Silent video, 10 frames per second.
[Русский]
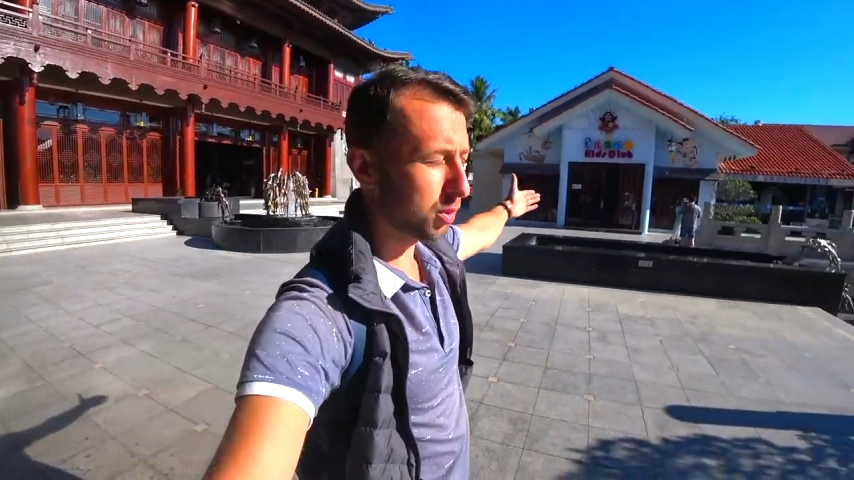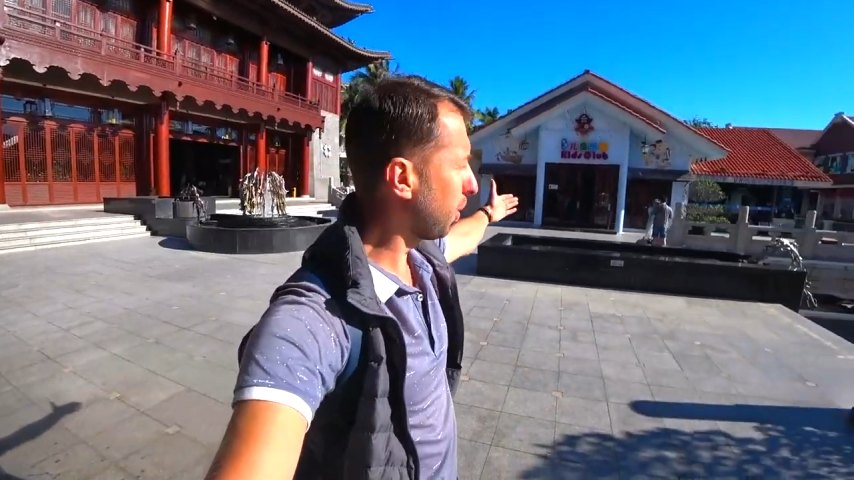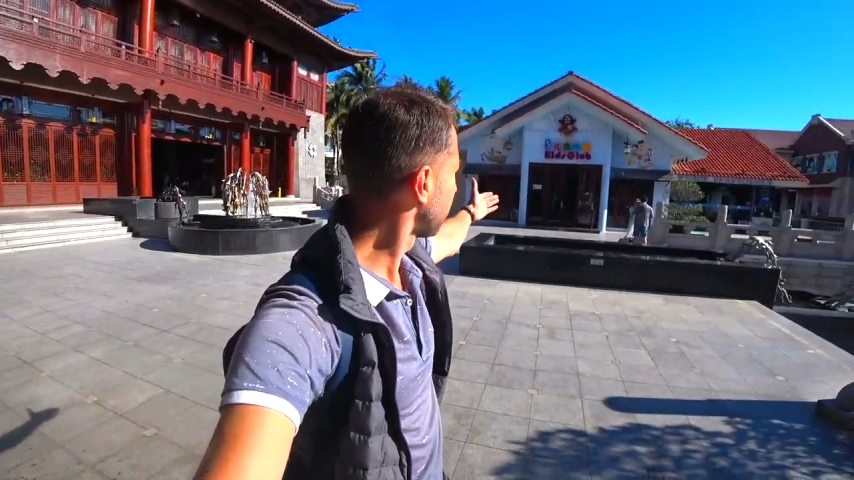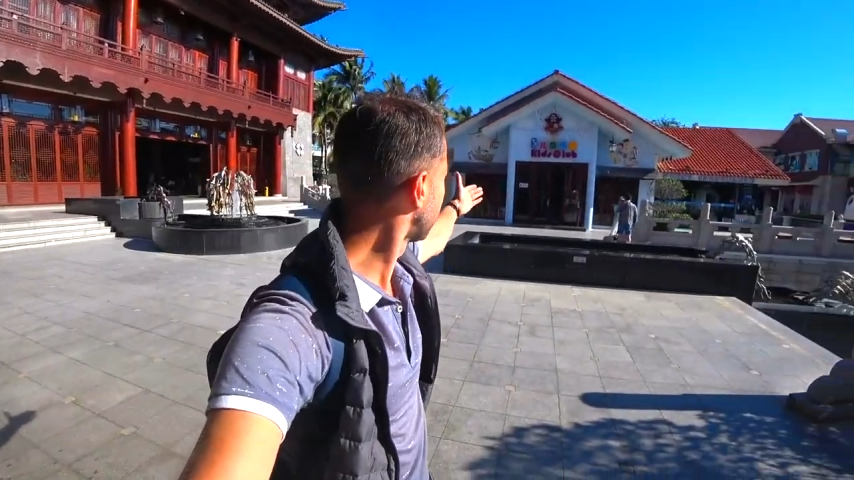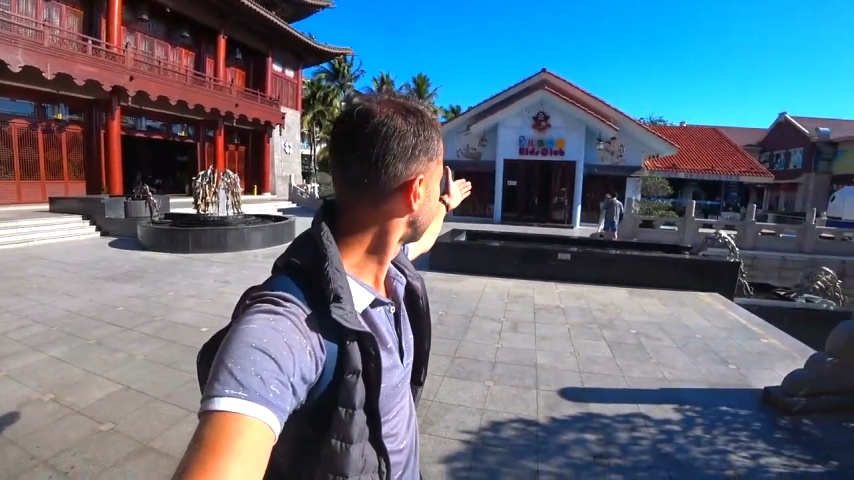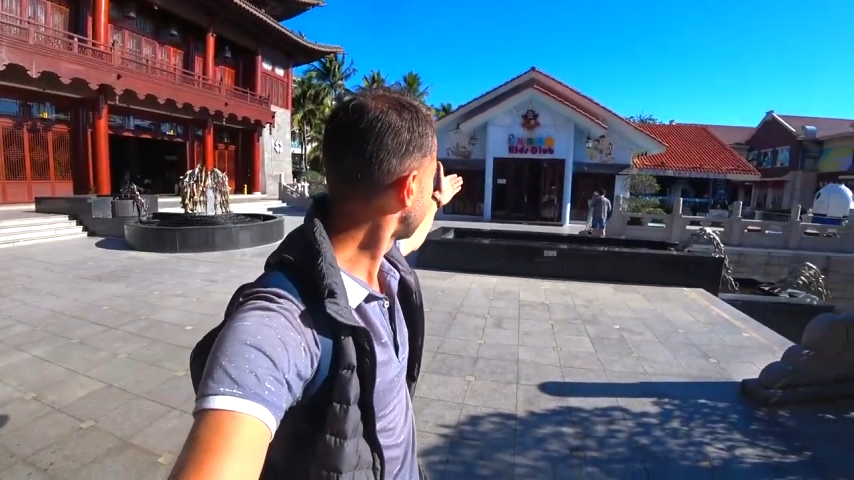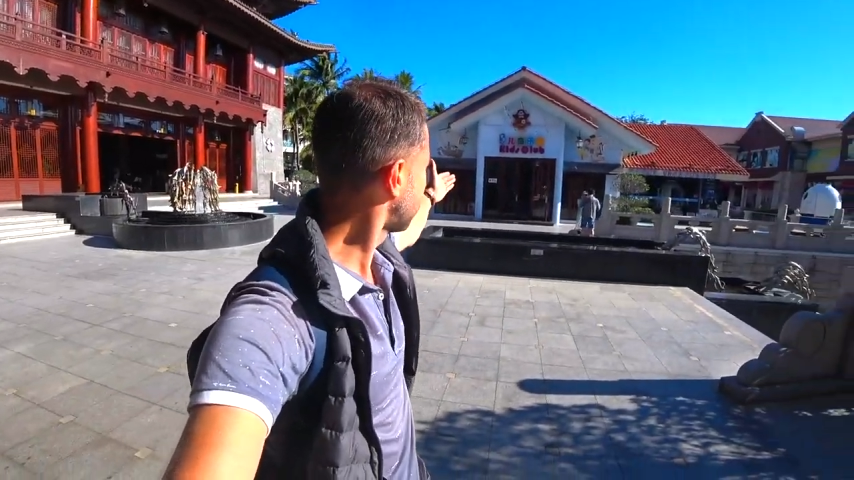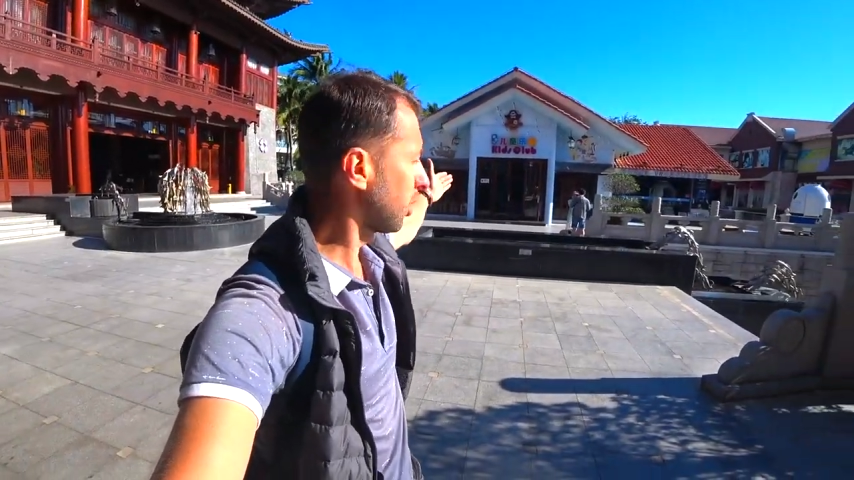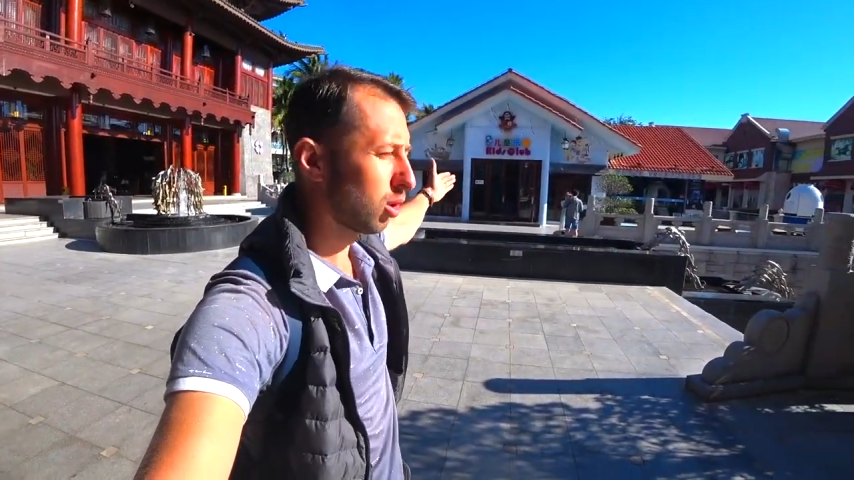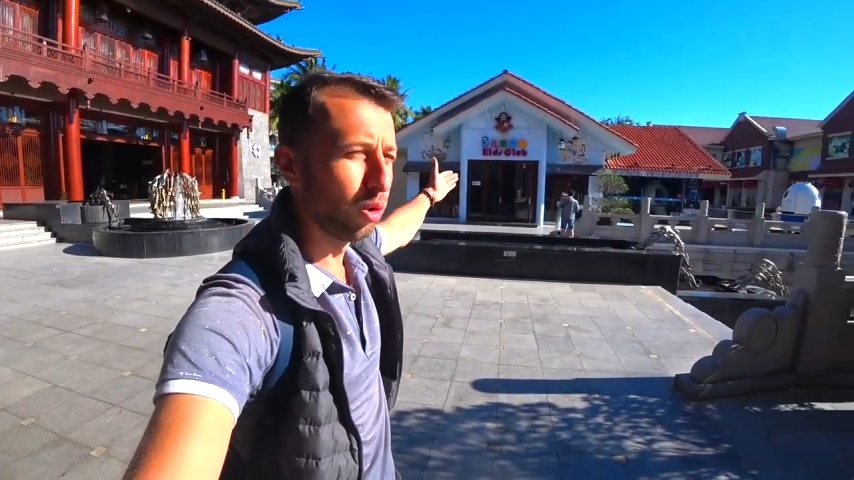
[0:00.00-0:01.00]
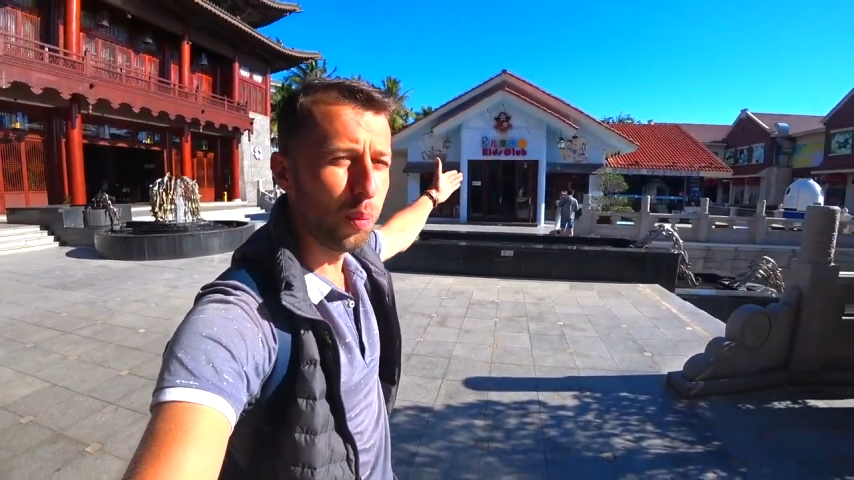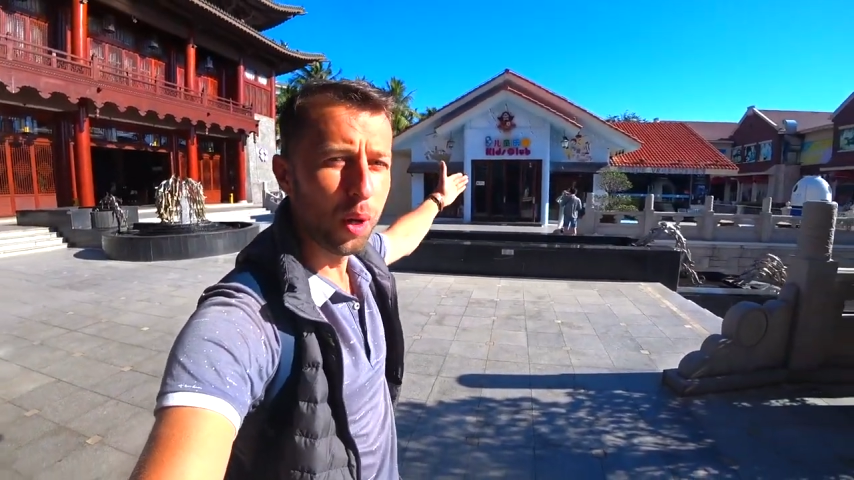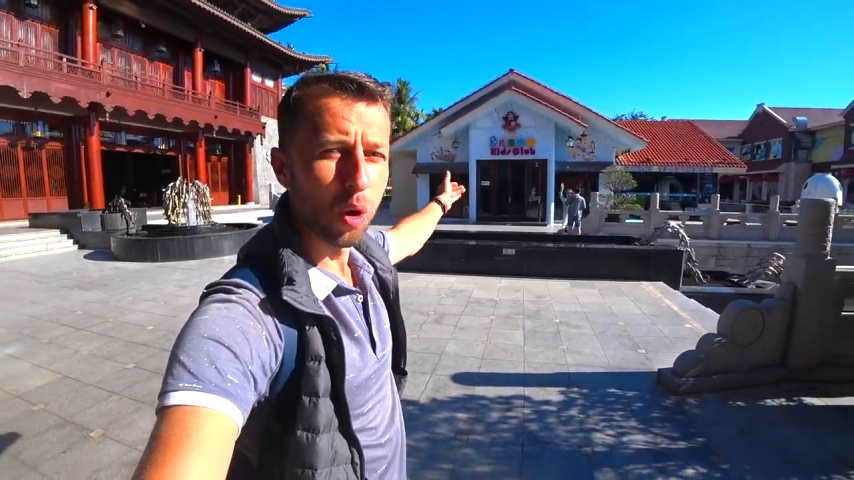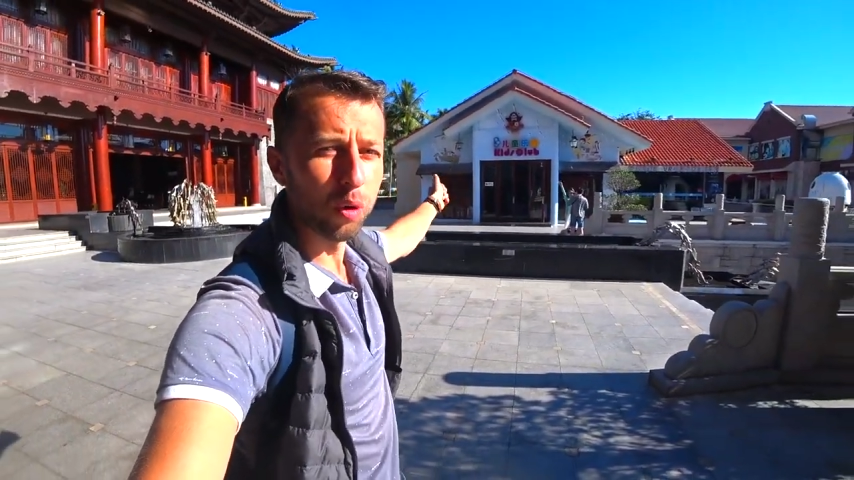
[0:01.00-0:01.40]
расположен детский клуб.